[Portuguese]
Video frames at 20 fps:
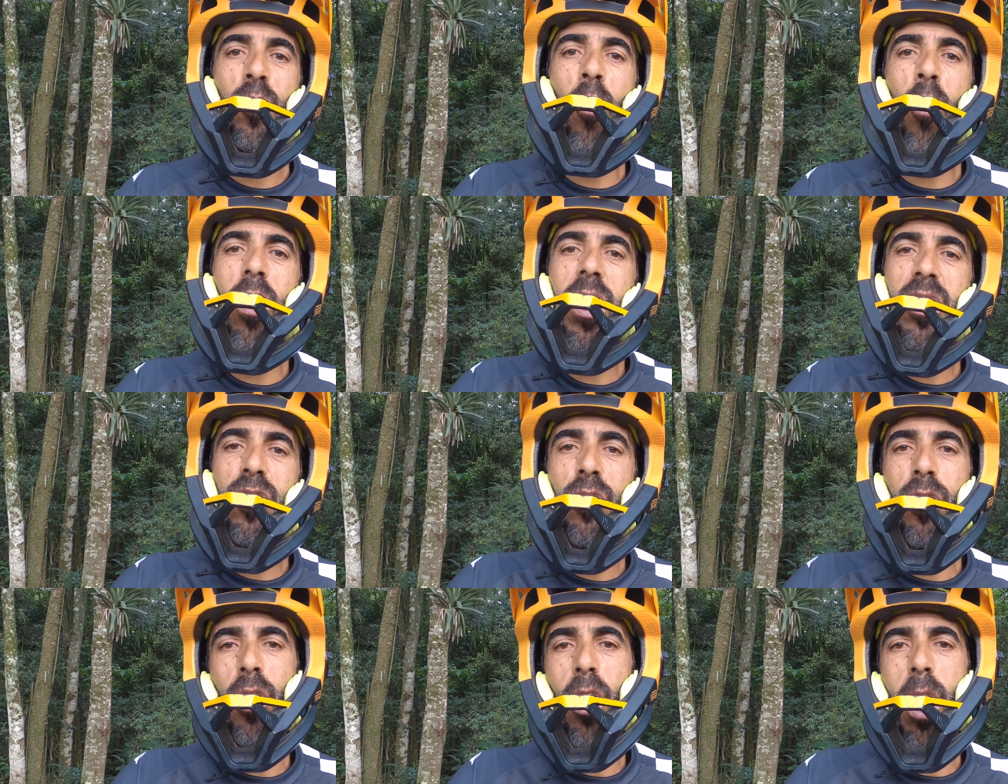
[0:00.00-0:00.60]

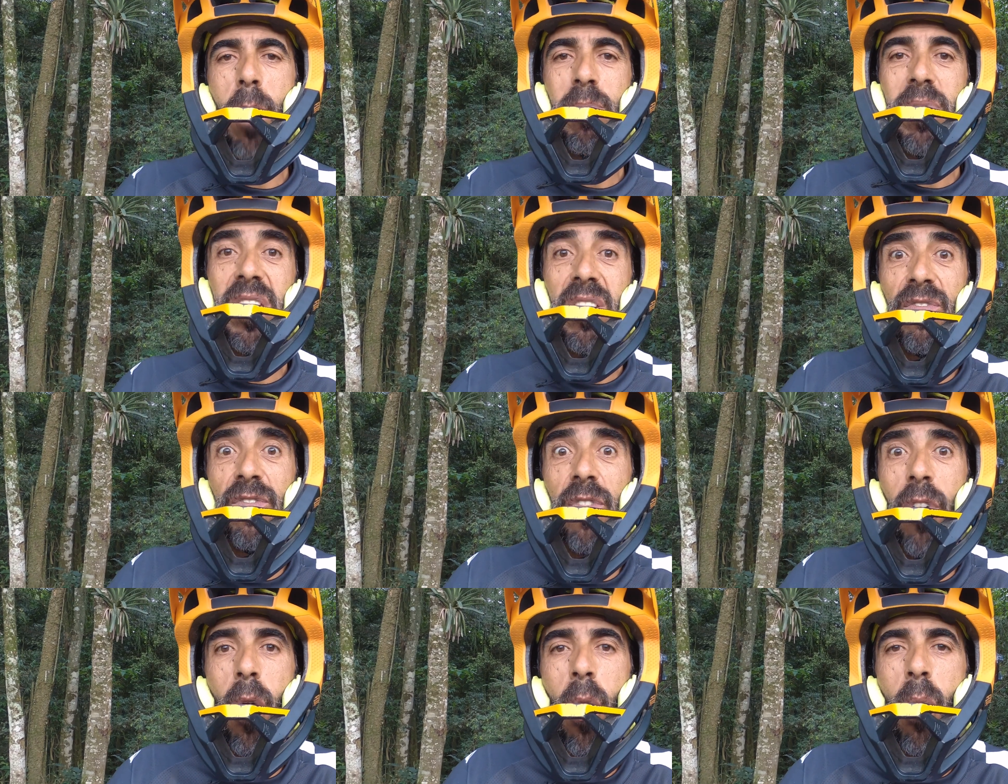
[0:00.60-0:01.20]
dois drops e
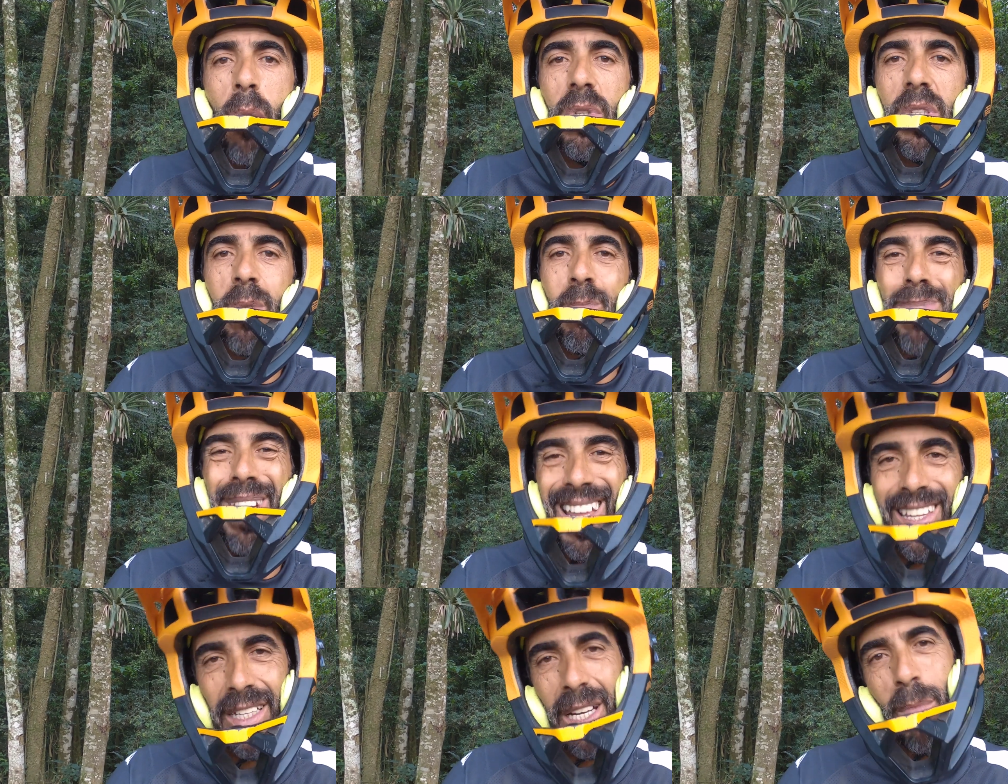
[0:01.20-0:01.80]
voltam
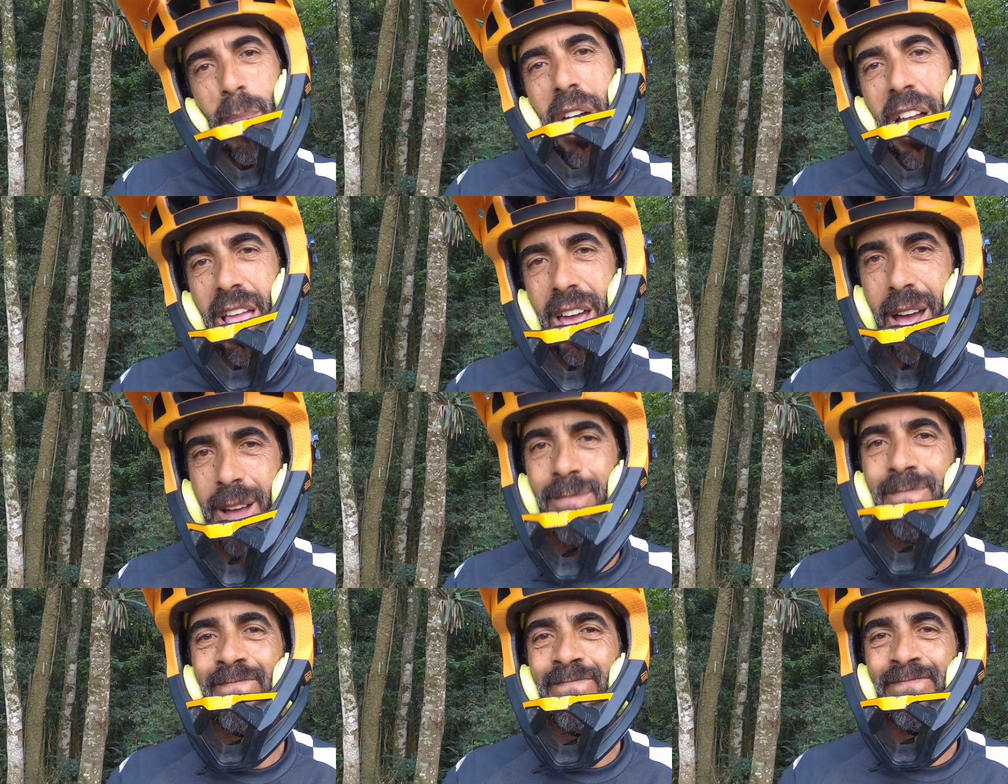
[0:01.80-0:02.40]
para
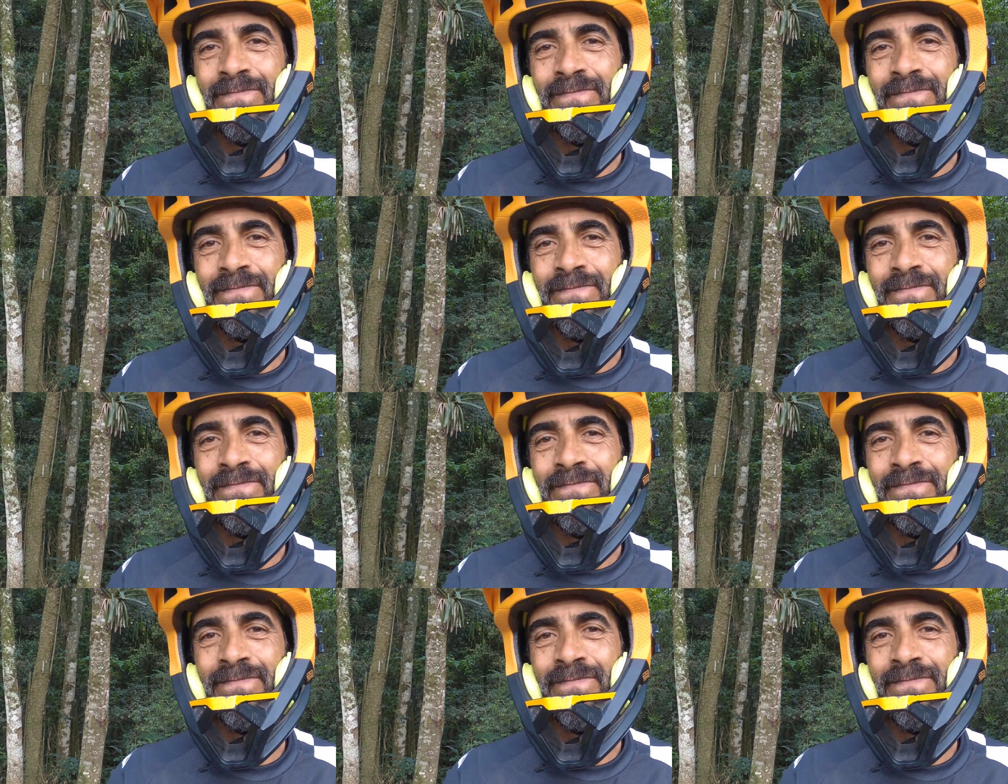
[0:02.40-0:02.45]
trabalhar.